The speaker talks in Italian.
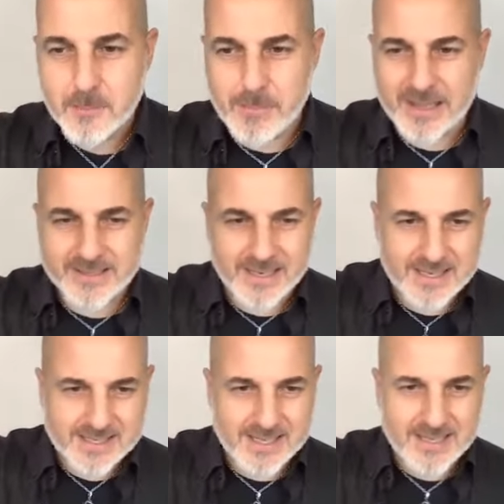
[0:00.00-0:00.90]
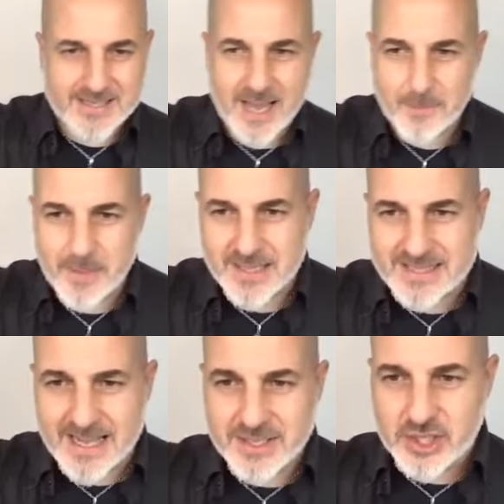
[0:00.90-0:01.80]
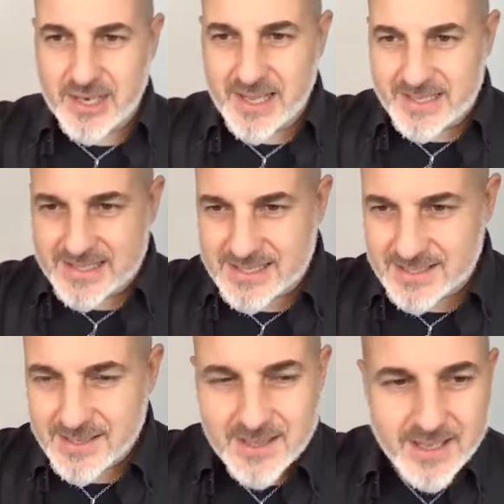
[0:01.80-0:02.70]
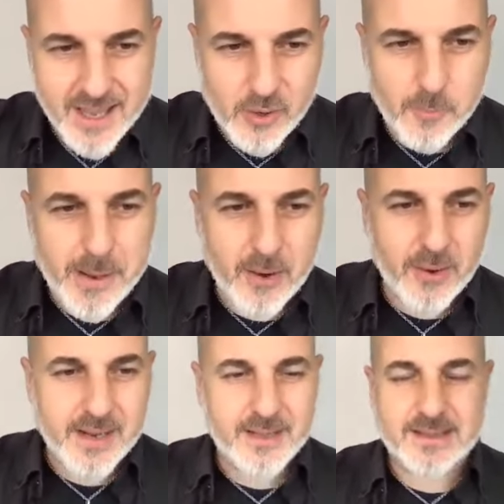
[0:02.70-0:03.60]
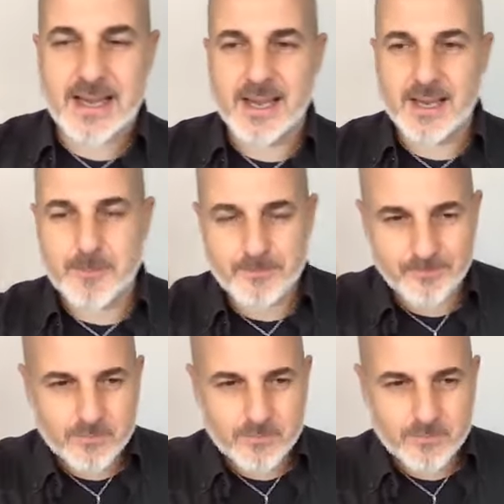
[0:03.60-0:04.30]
Patrizia da Mesangeles, ecco Paola che tagga,